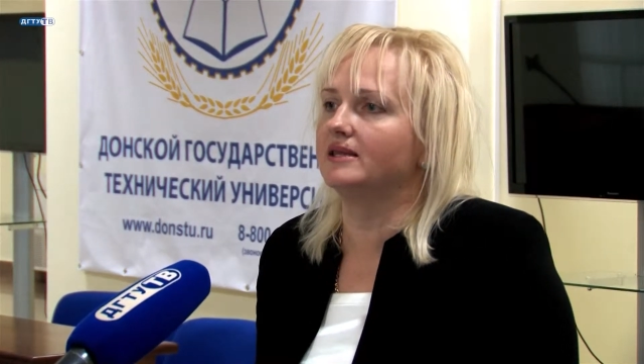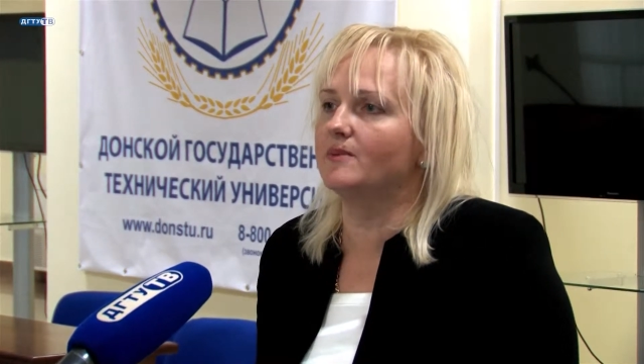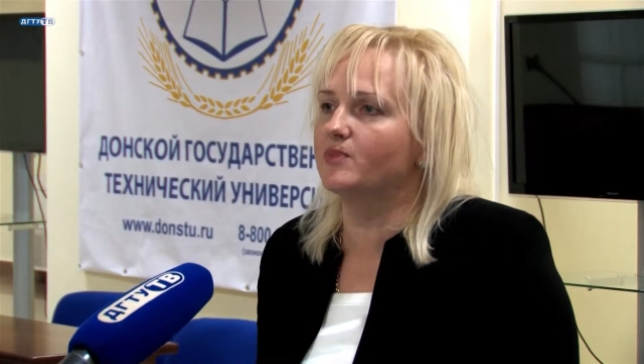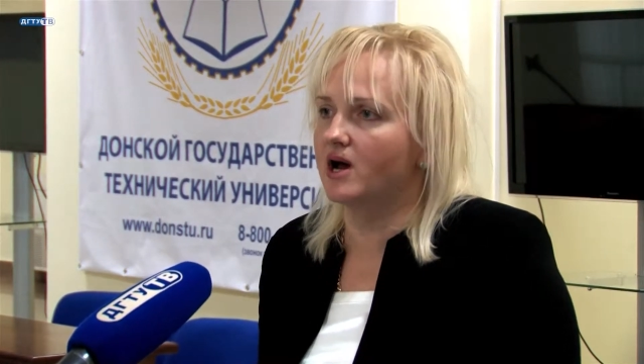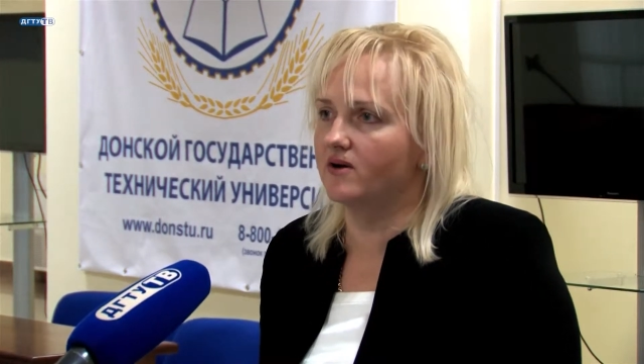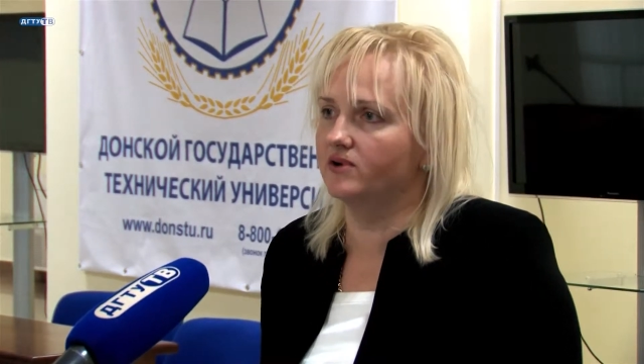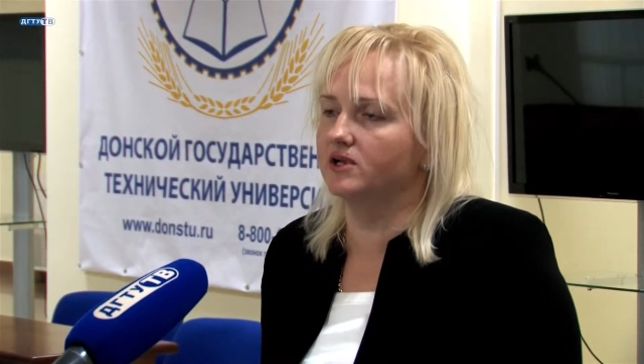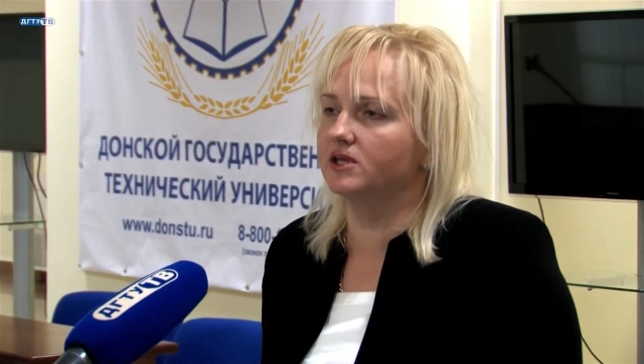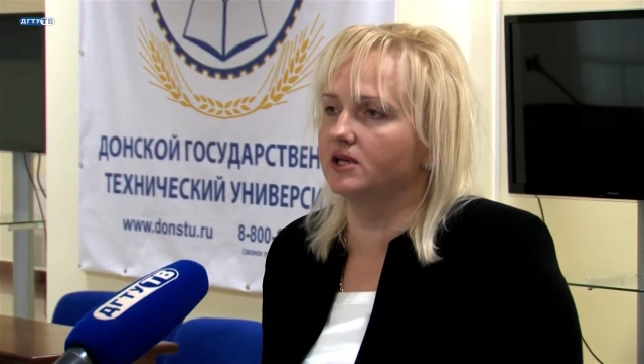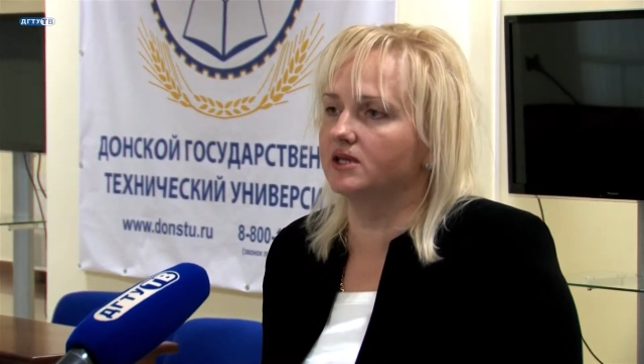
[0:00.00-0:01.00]

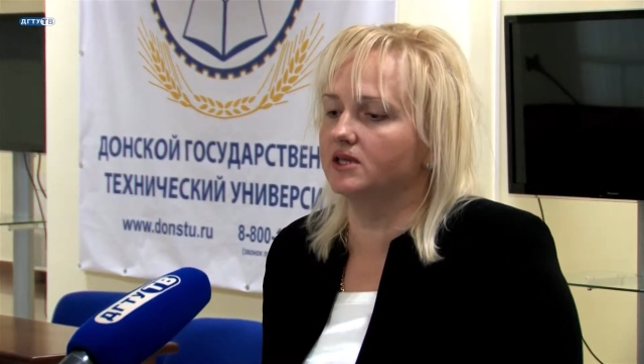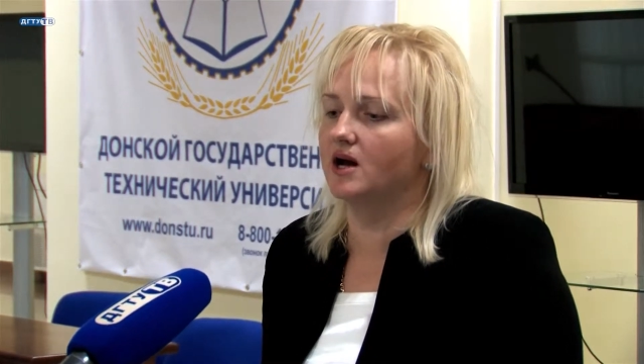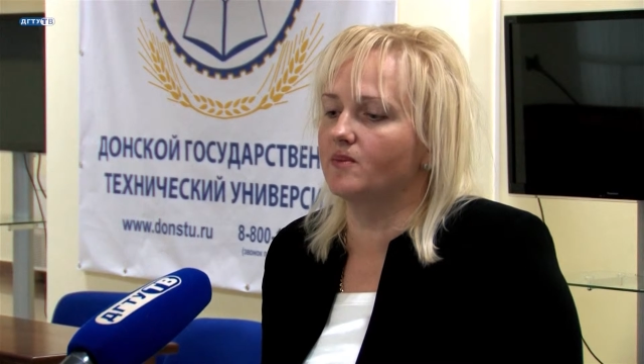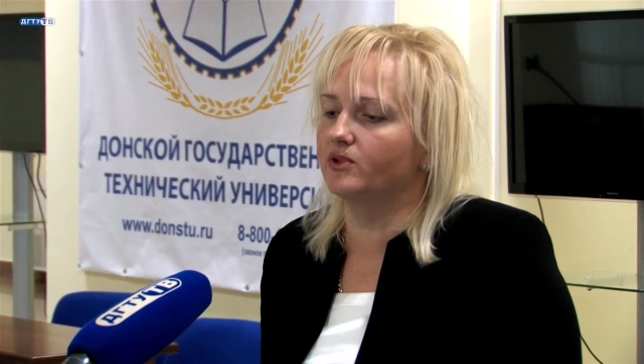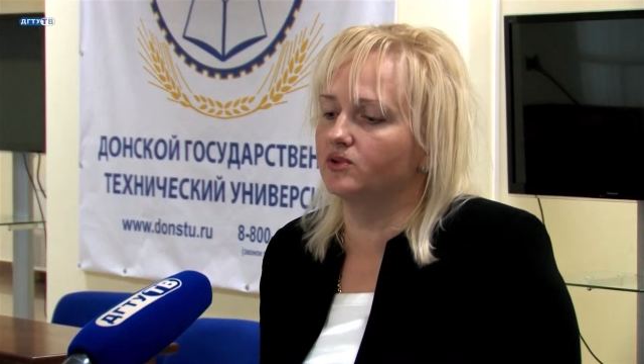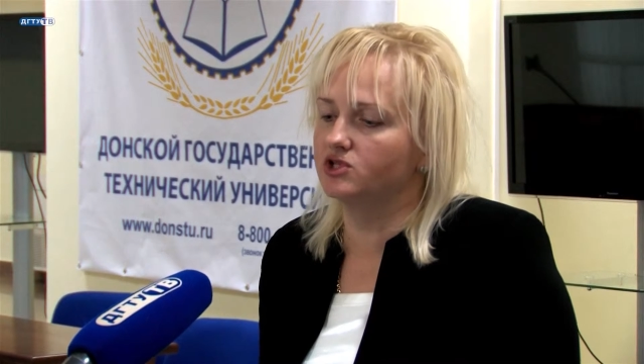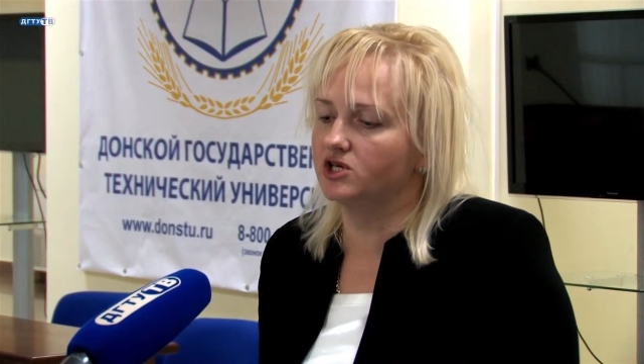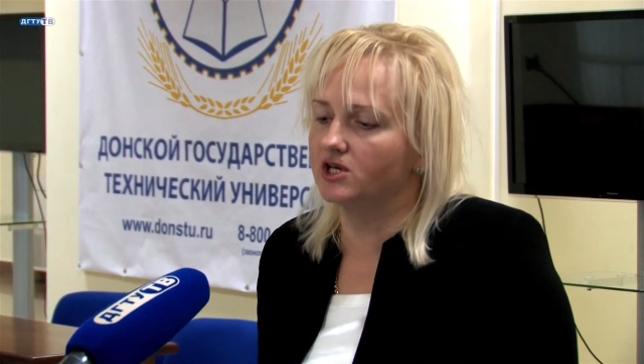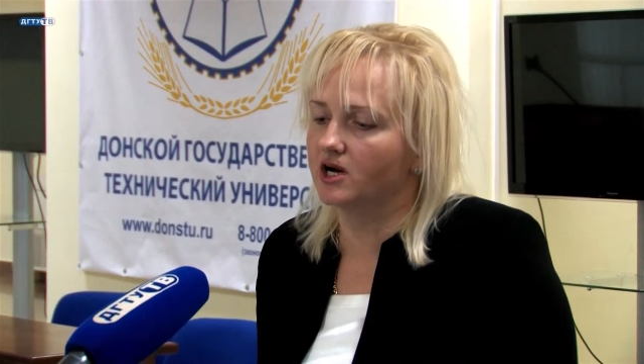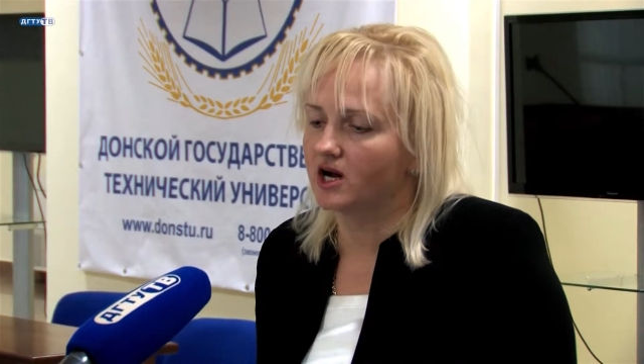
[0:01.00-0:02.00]
направлены на
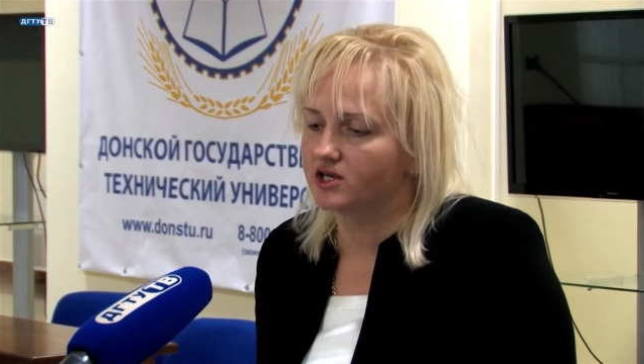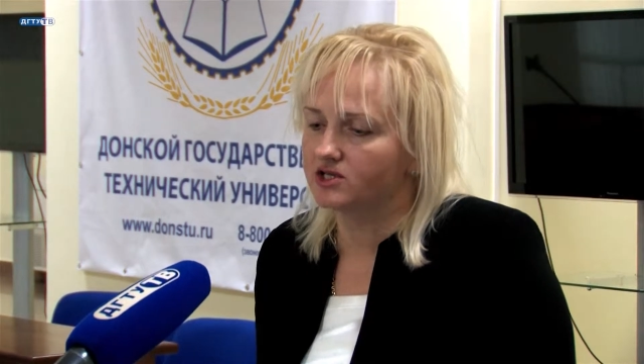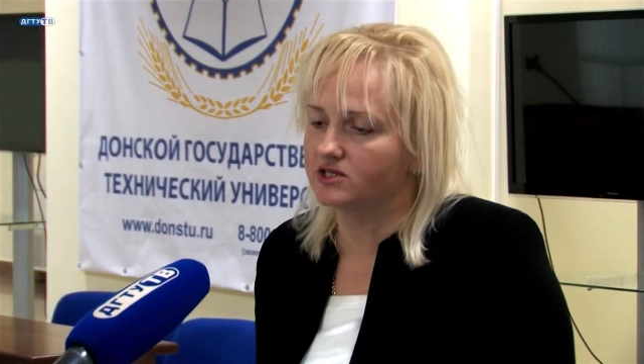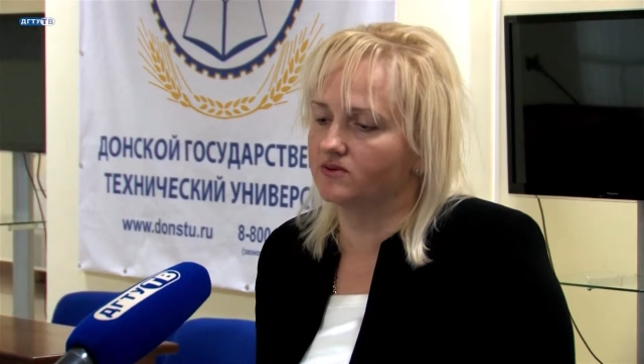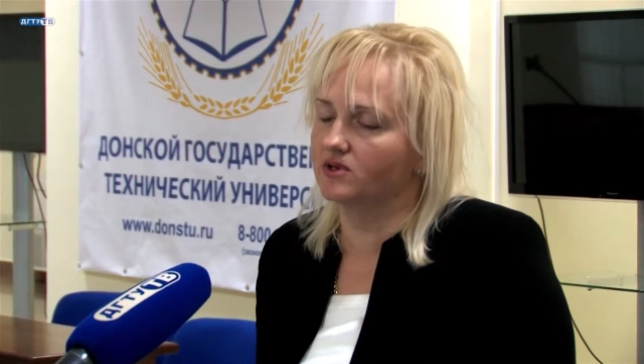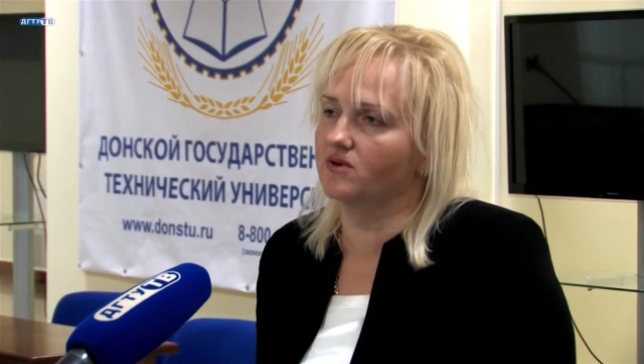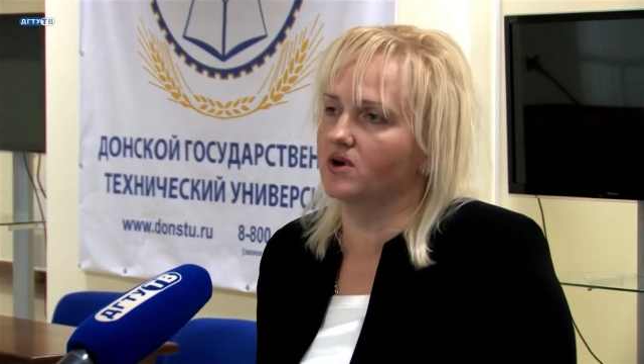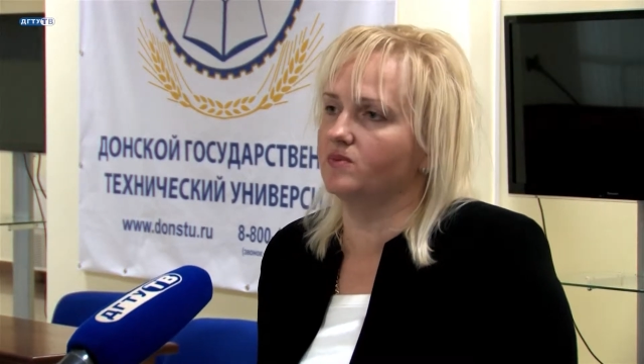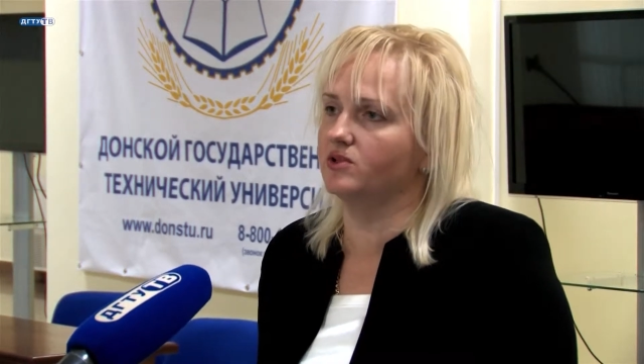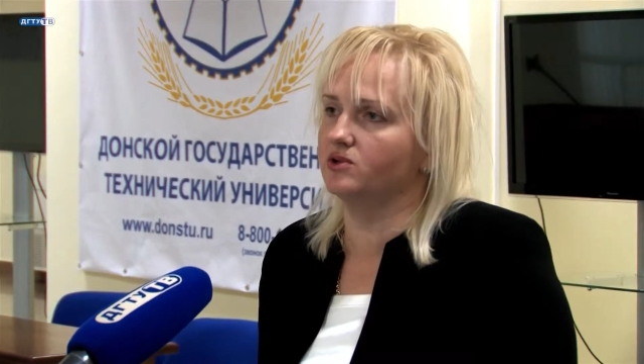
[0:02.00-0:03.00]
получение
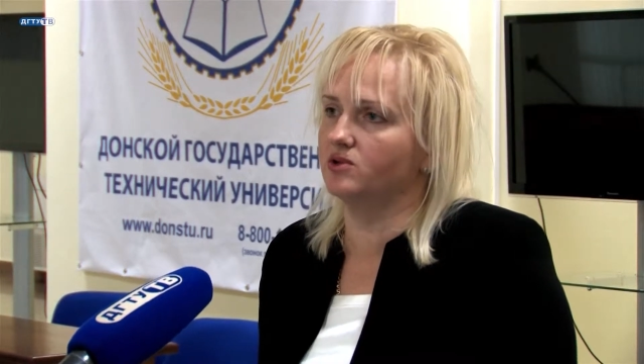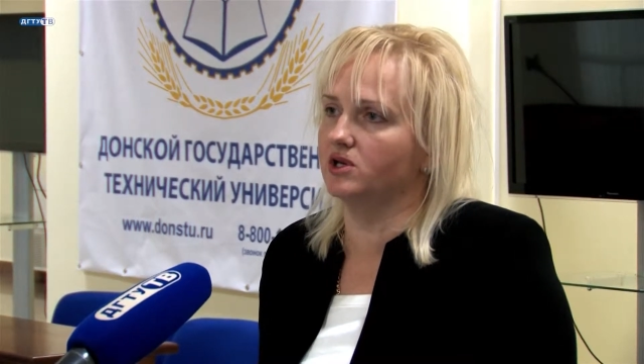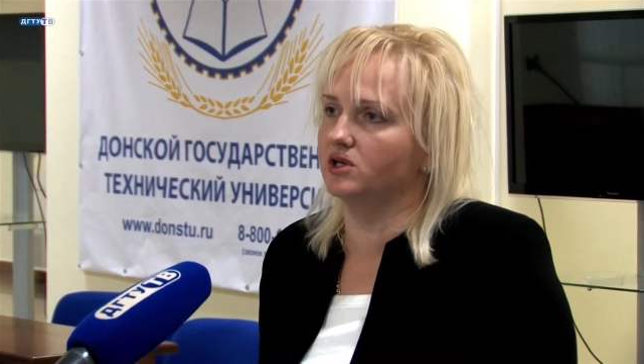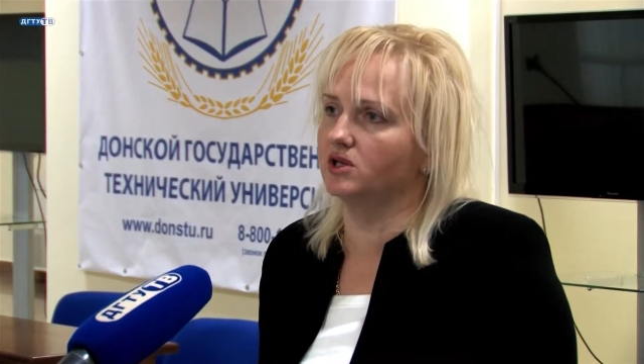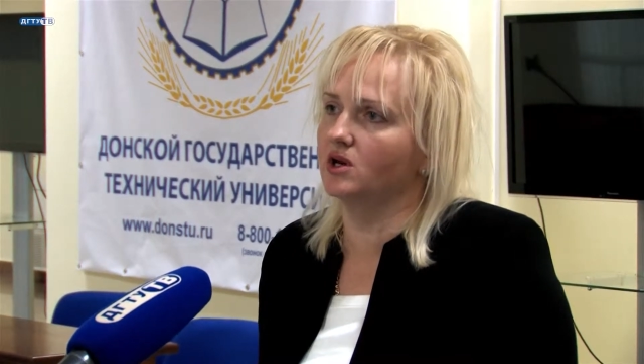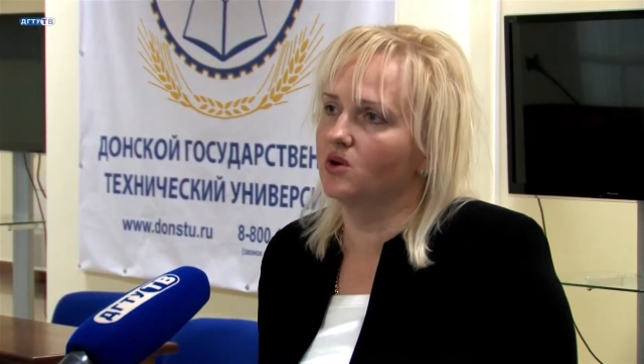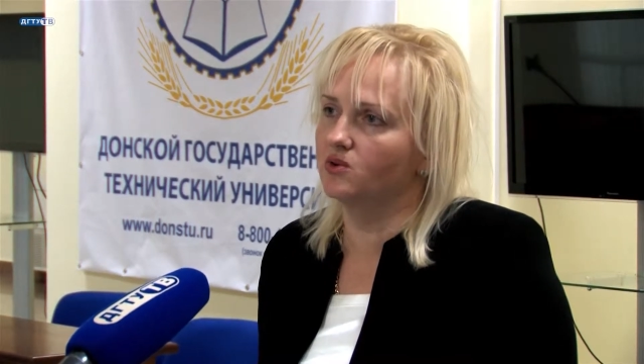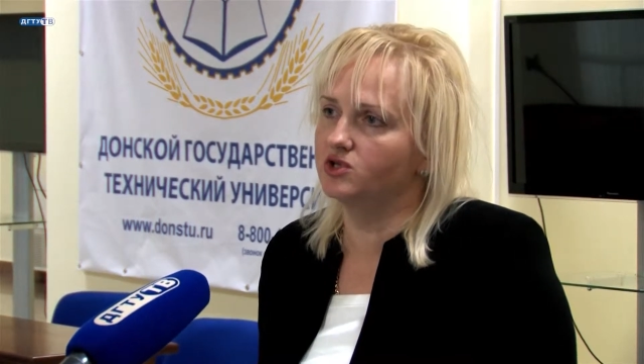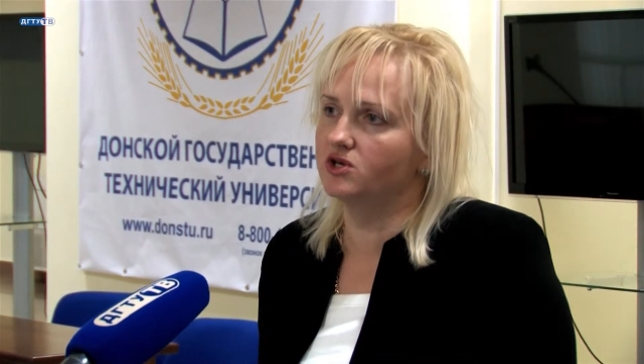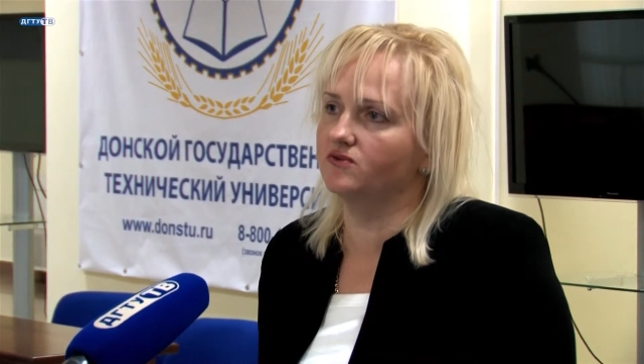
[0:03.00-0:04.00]
качественного абитуриента,
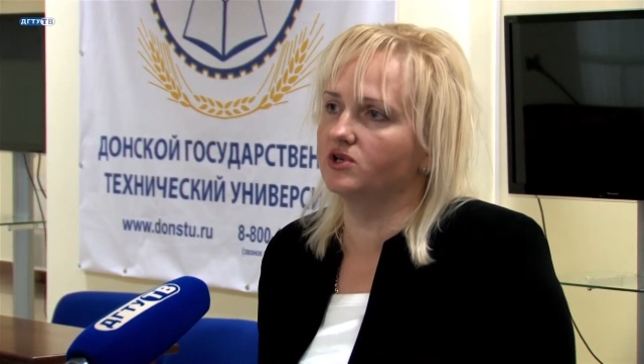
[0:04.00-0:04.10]
очень